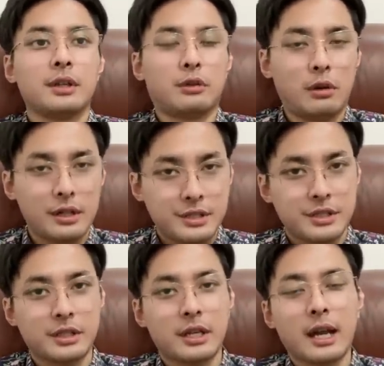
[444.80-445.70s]
土耳
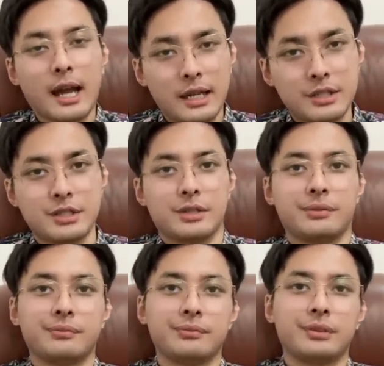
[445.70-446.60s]
其跟埃及
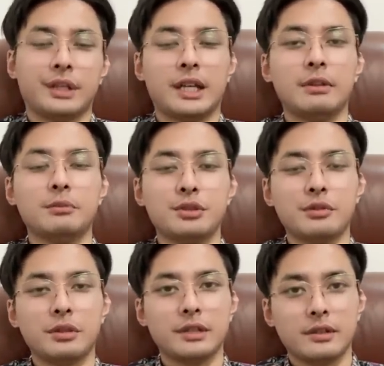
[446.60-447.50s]
也因为穆
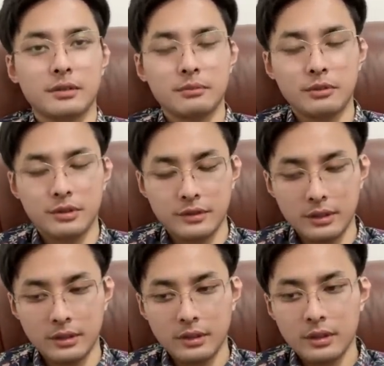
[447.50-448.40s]
兄令这个穆斯
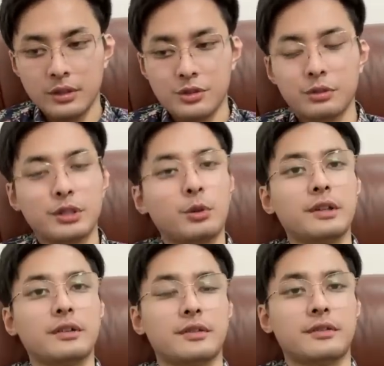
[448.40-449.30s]
林兄弟
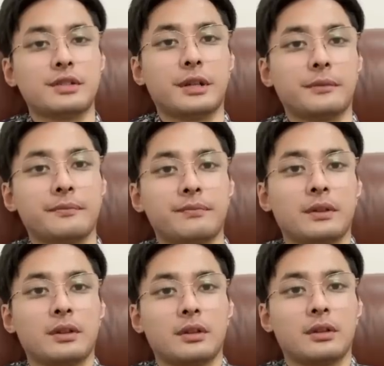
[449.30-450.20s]
会这个事情，
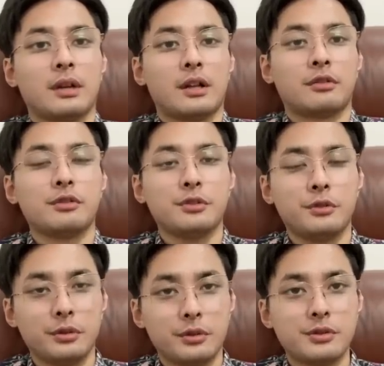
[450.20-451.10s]
啊，重
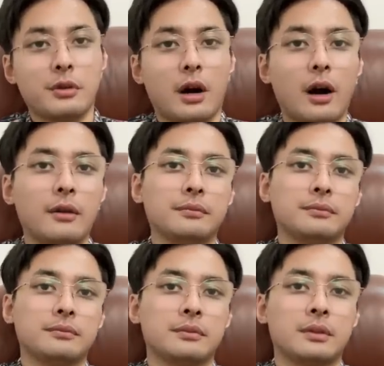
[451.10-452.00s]
修旧好，
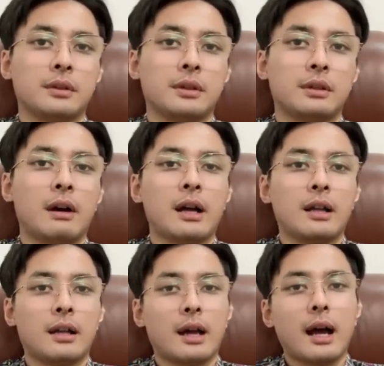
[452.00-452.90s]
对
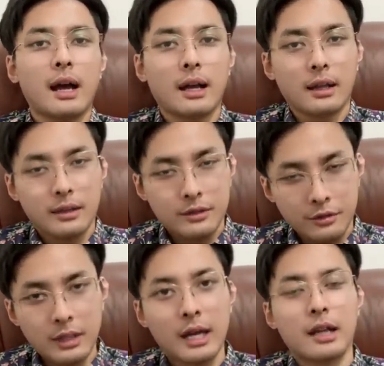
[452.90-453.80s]
吧？
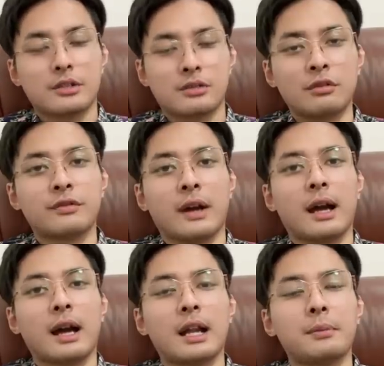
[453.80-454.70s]
叙利亚重
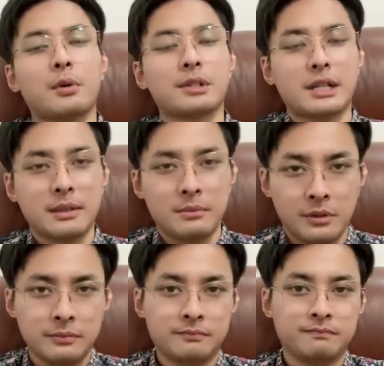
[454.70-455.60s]
返阿拉伯国家联盟，